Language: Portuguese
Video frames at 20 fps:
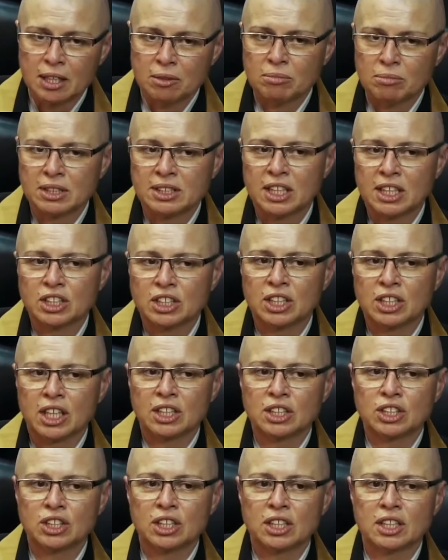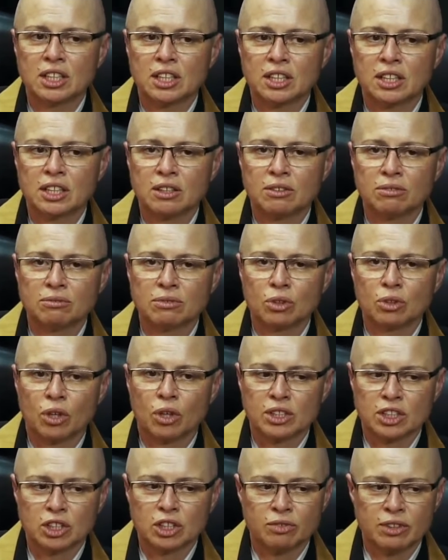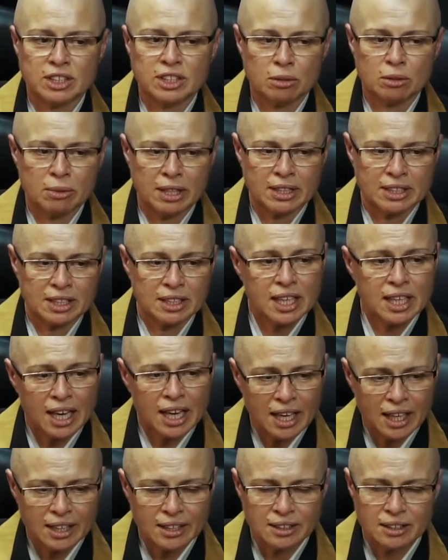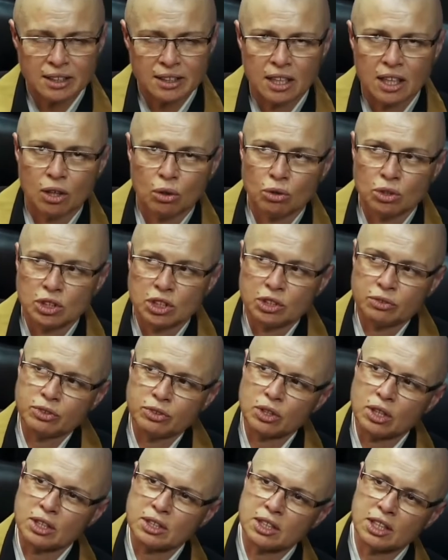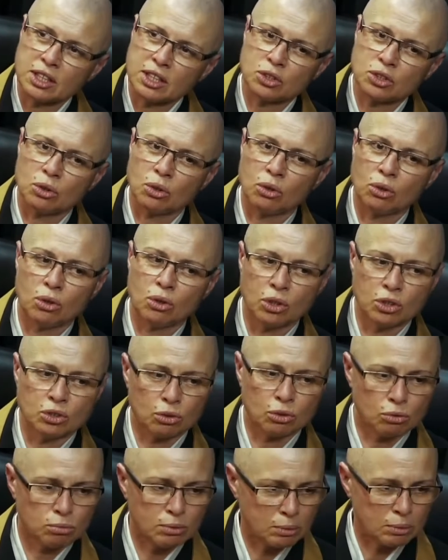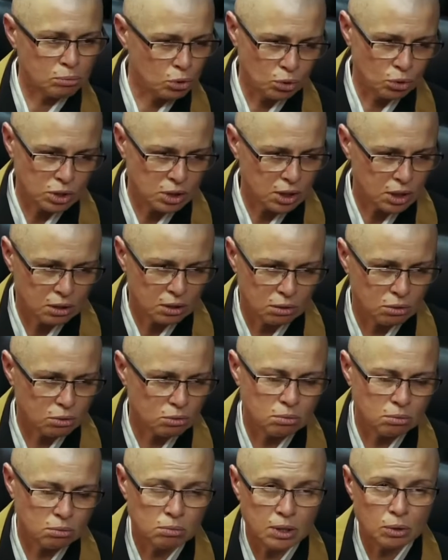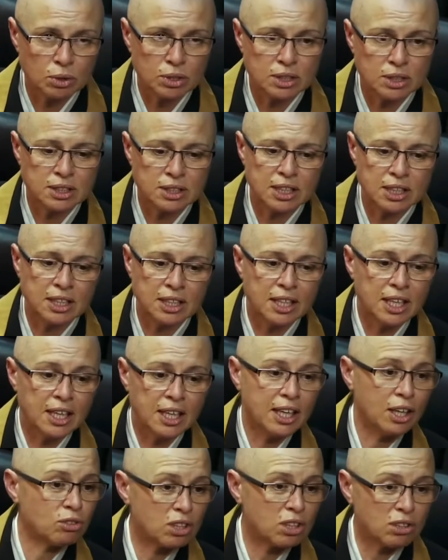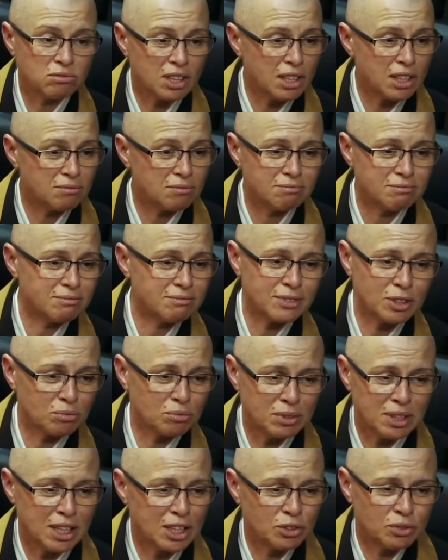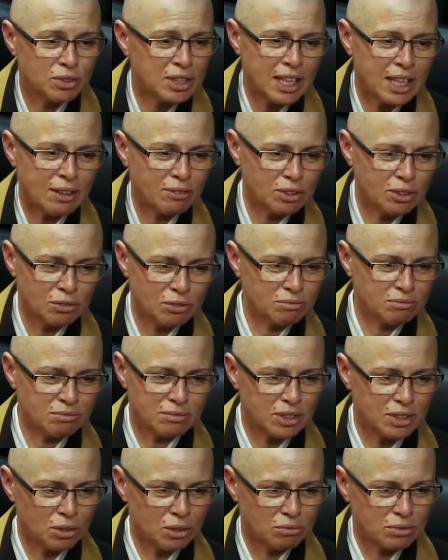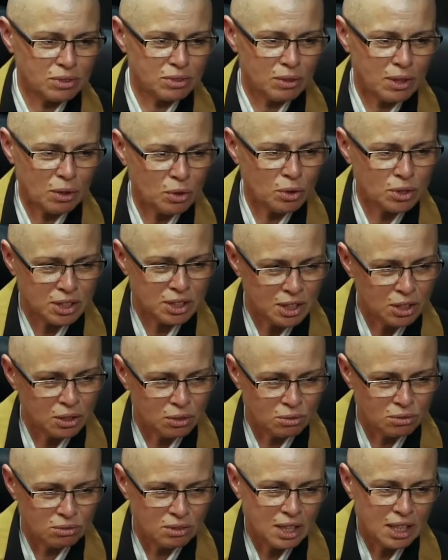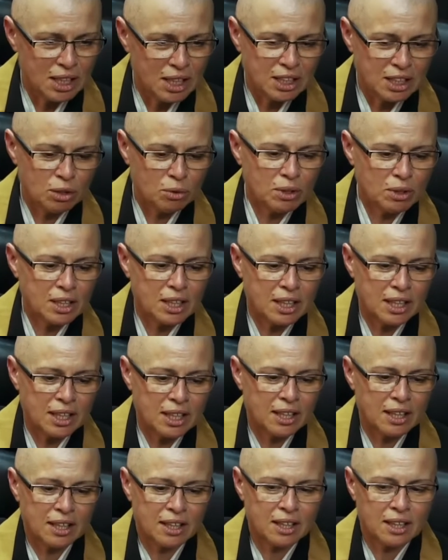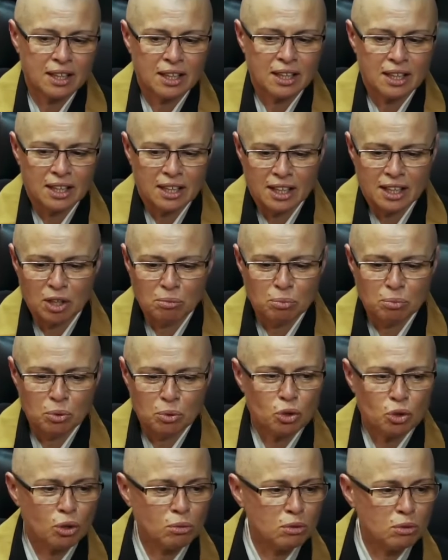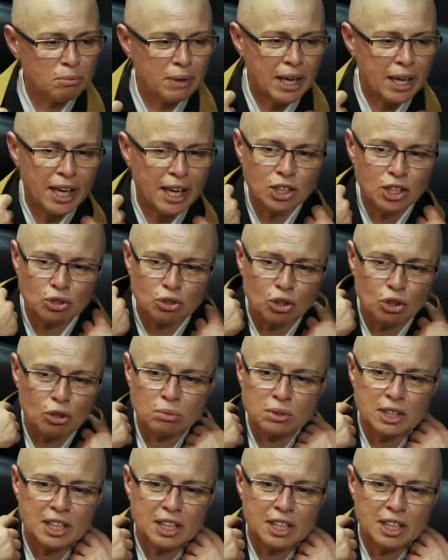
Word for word: Mas tem gente que gosta de fazer mais a guiada, ou de visualizações, ou com uma música, ou com uma coisa assim. Eu já nunca não me identificava, não, não, não é uma coisa que eu. Então, é, é um pouco como médico, como